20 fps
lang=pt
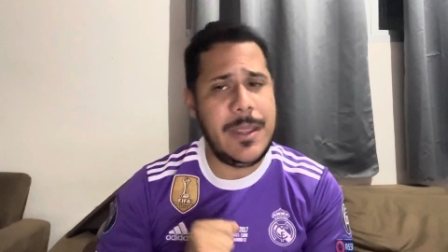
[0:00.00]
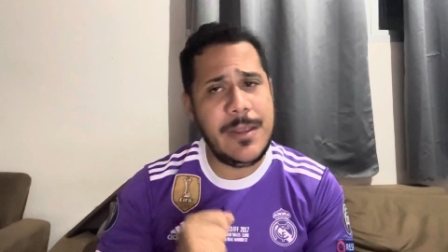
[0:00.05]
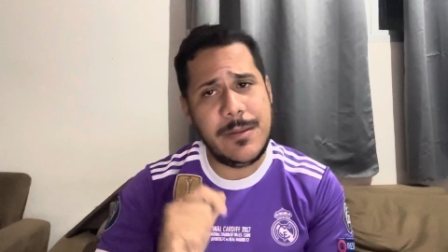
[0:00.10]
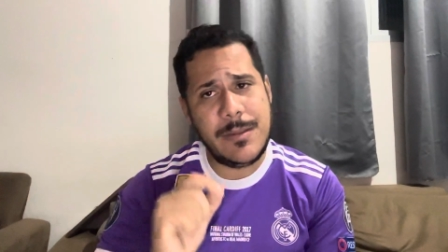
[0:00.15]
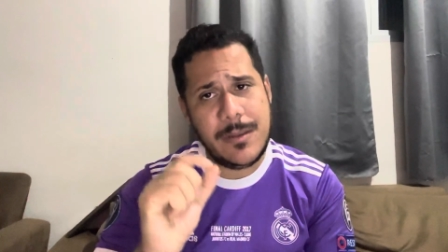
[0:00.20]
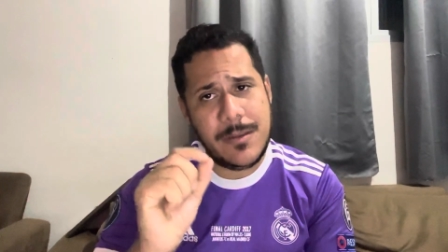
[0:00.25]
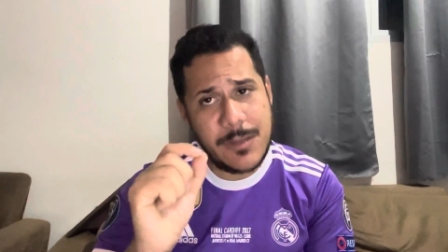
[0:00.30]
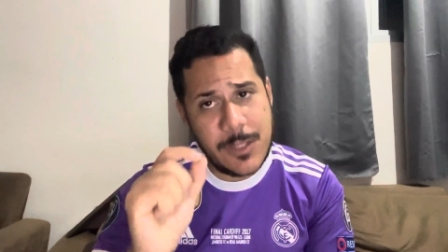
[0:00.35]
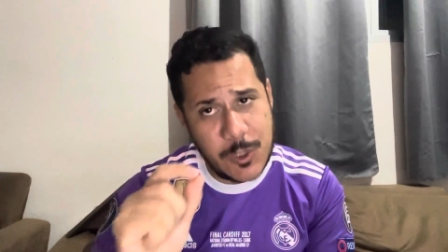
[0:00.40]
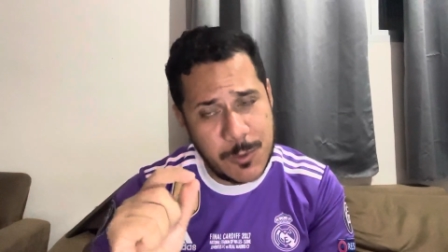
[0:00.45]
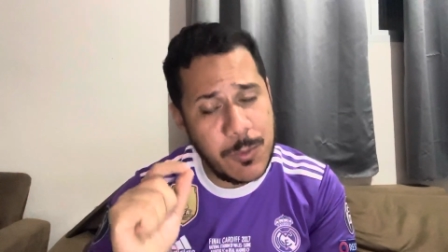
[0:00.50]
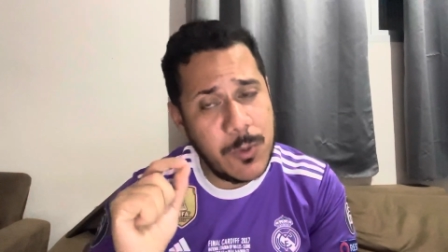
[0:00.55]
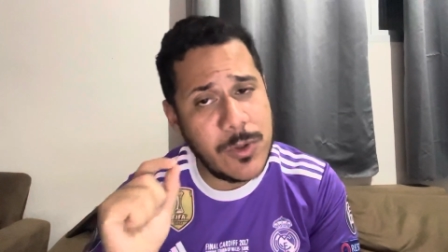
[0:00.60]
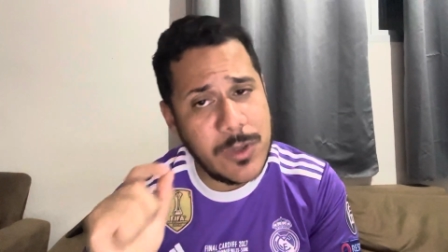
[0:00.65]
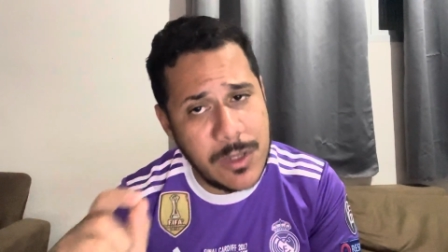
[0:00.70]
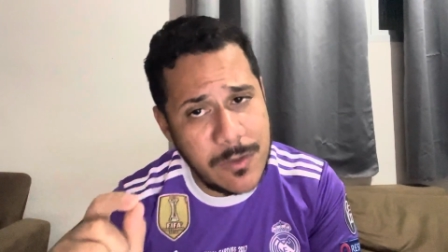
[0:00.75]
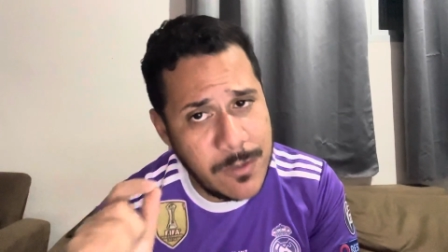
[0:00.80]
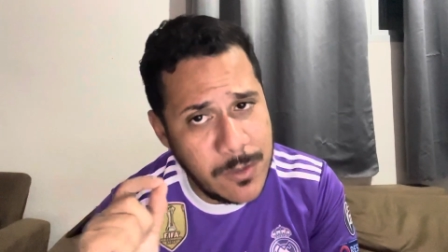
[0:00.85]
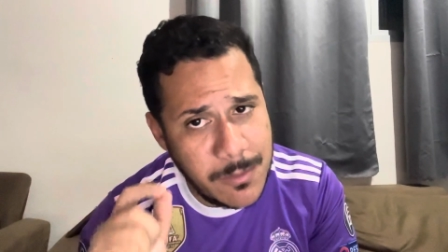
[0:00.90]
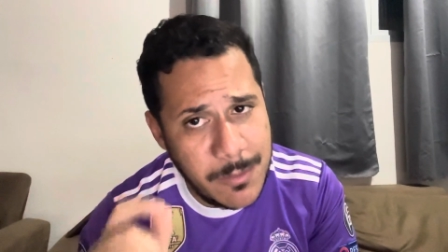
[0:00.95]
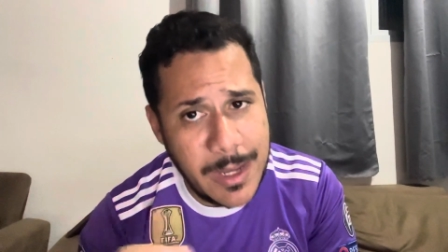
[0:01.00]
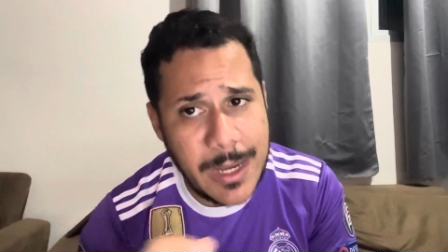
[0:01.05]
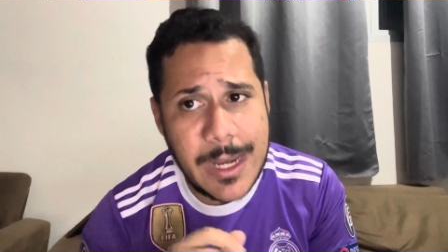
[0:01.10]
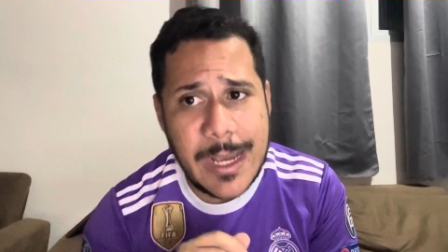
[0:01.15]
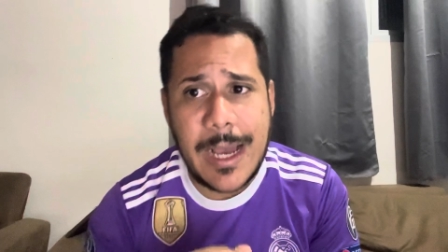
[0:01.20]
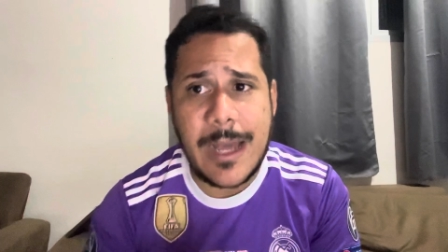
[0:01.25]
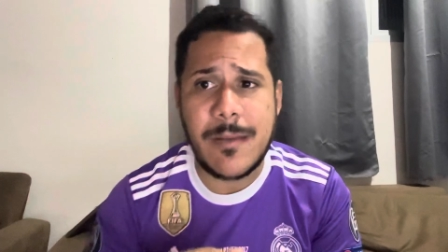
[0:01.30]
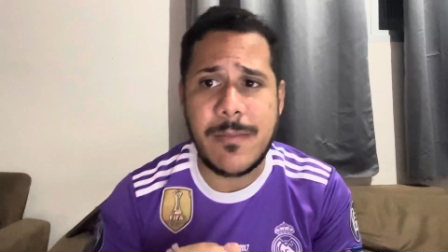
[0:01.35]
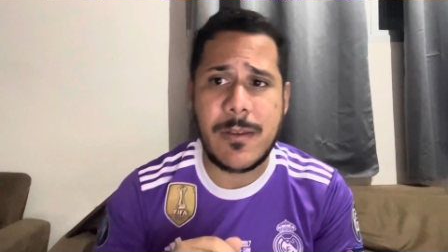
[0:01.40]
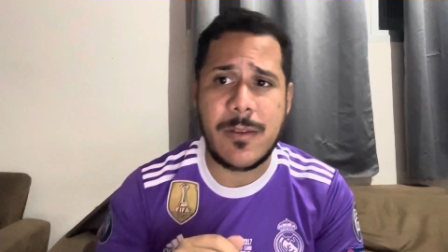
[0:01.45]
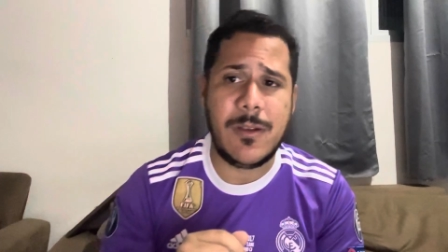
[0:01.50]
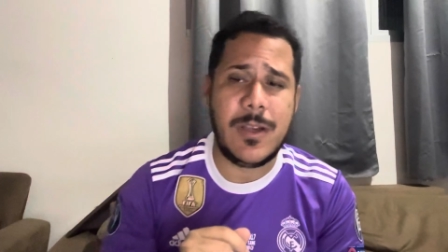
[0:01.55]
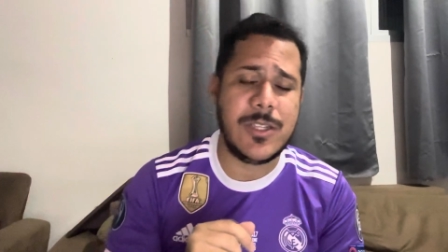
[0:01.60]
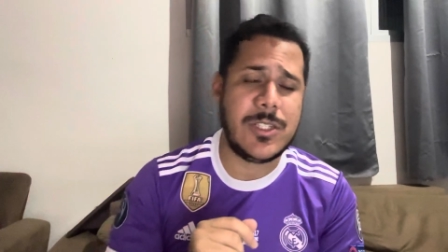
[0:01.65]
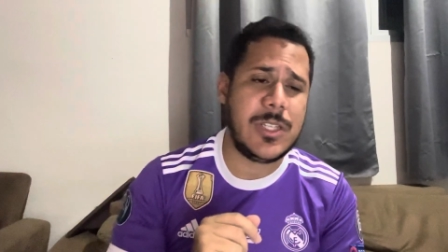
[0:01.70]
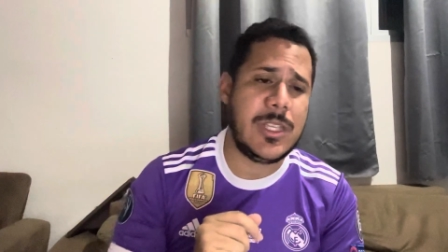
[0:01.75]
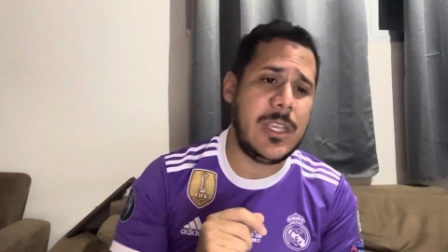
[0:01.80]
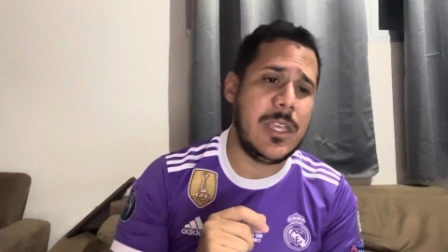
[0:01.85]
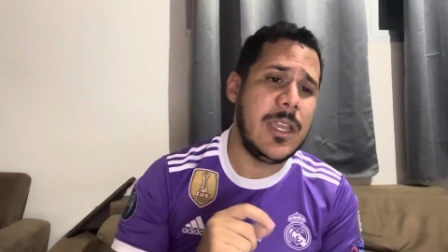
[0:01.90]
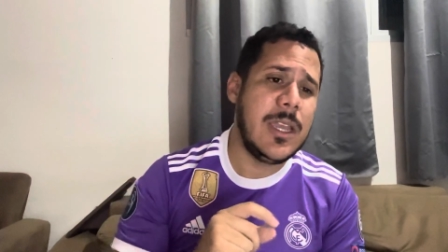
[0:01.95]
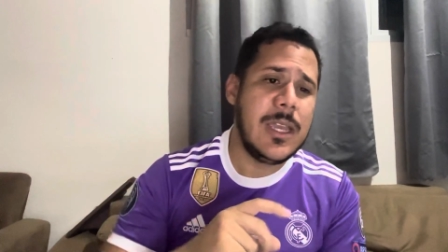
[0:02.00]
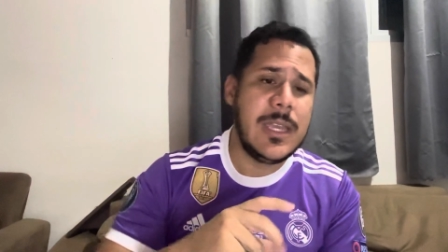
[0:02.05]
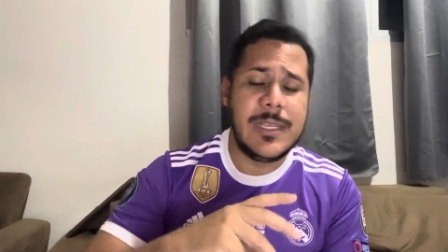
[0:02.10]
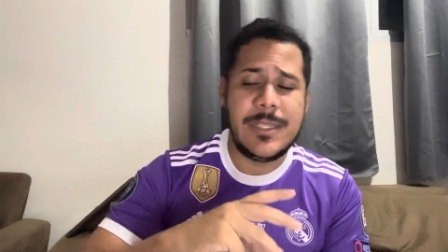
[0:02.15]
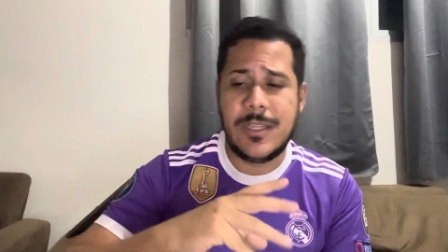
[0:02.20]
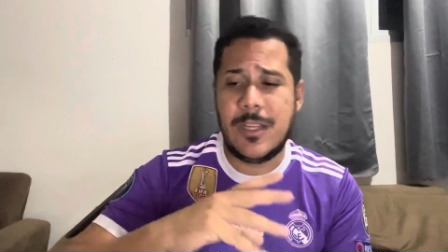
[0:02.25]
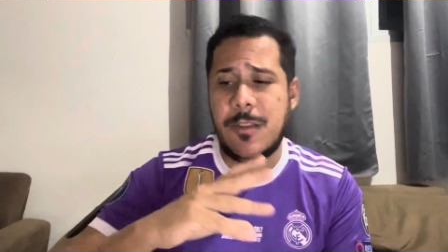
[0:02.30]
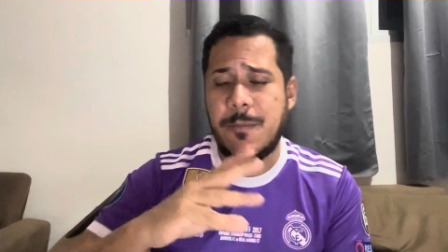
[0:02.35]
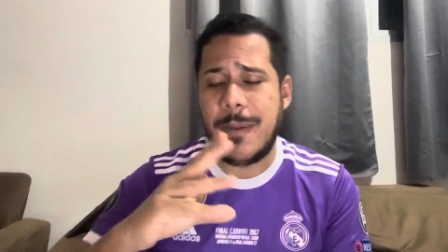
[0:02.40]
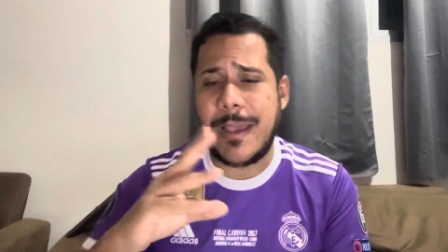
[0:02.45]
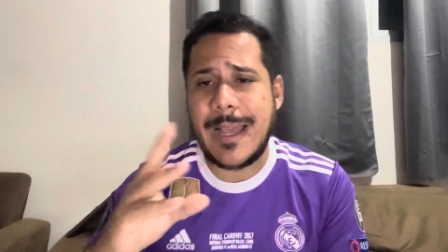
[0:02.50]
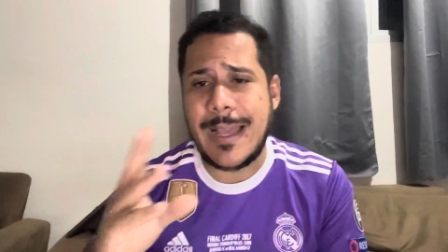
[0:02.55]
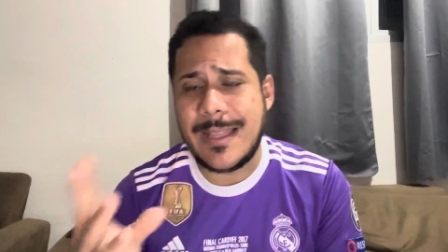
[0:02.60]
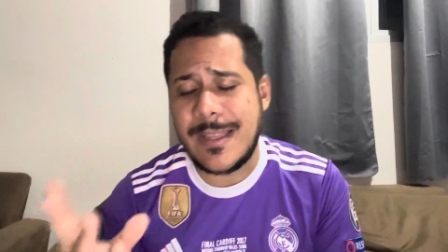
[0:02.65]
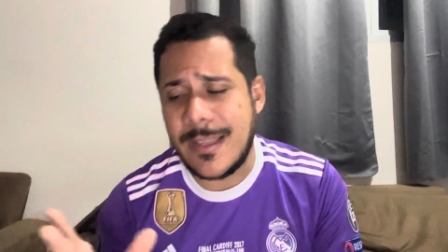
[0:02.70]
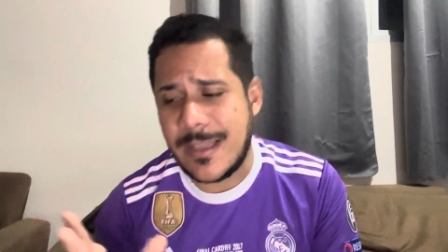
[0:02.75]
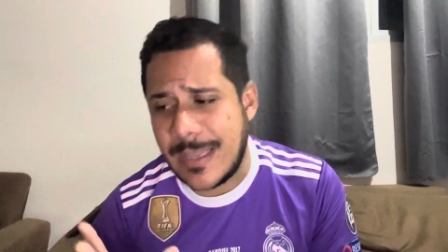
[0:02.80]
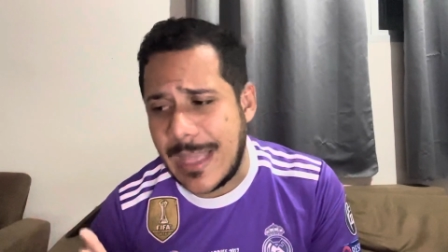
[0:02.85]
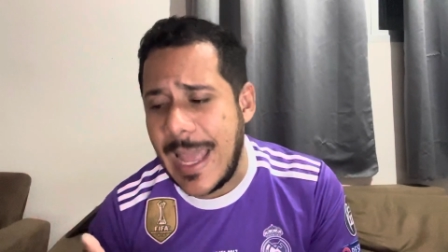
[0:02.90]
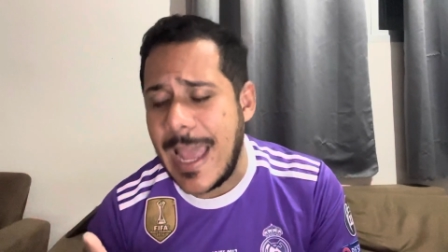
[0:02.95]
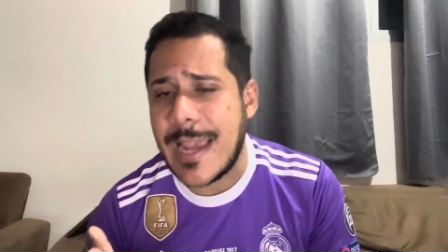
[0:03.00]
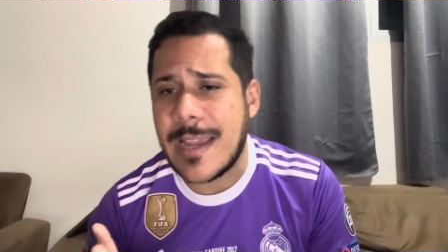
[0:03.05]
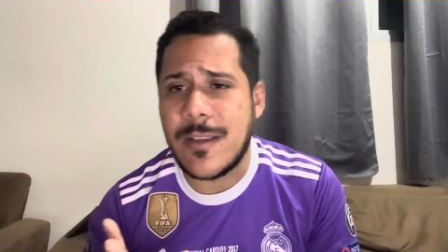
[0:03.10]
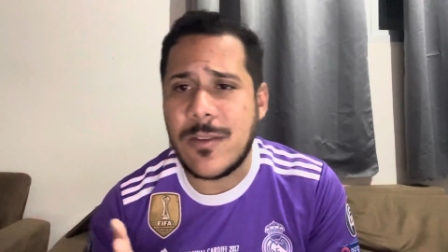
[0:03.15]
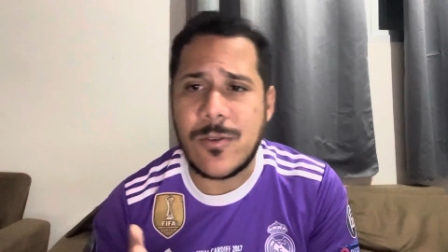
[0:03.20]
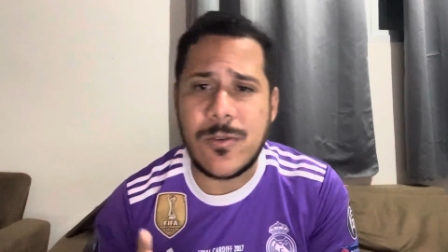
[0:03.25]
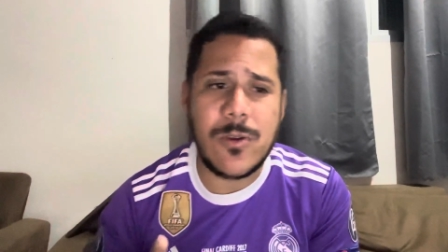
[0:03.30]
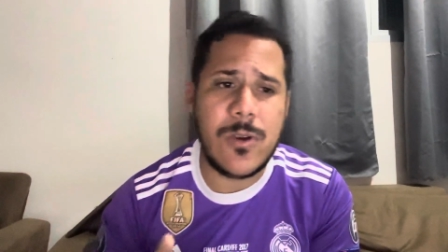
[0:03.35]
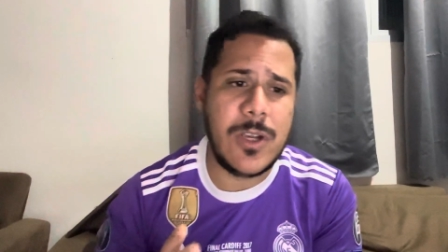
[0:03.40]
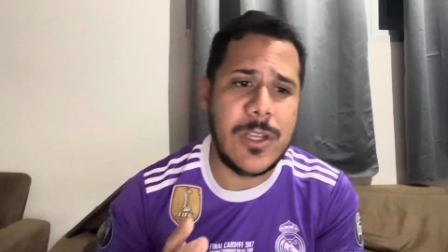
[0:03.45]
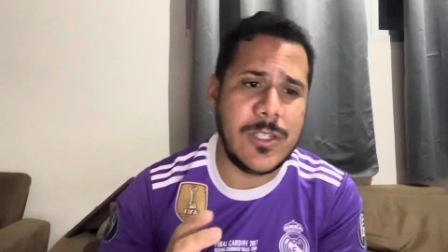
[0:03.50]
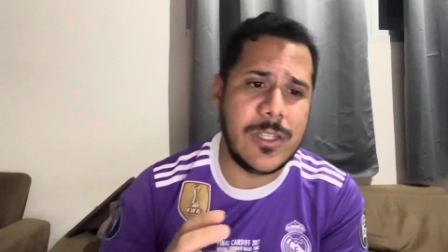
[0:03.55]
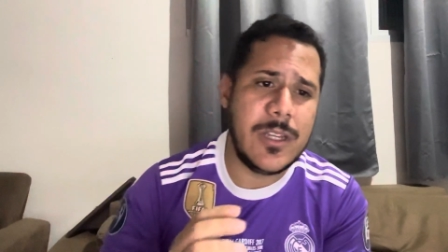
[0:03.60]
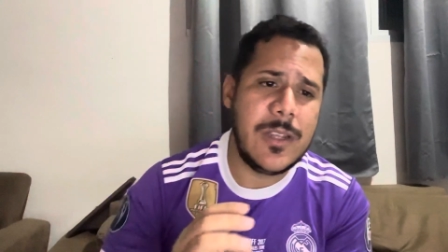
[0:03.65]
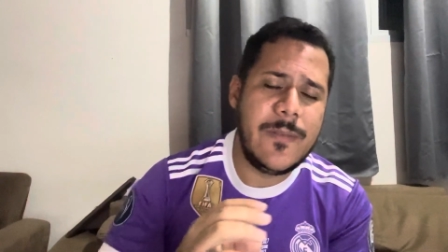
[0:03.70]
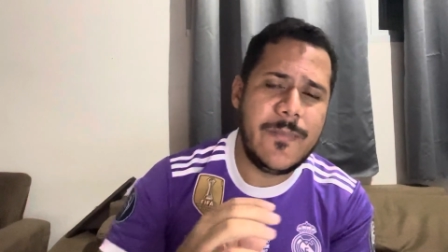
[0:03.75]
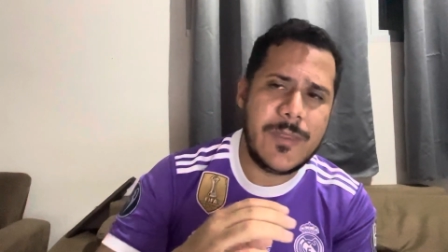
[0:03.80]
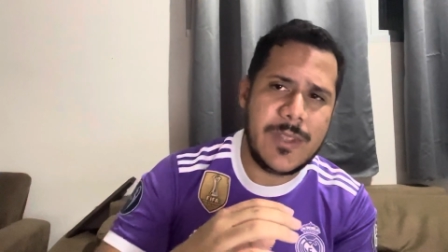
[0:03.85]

Disponível no mercado. Que eu acho que se a gente pegar de técnico hoje,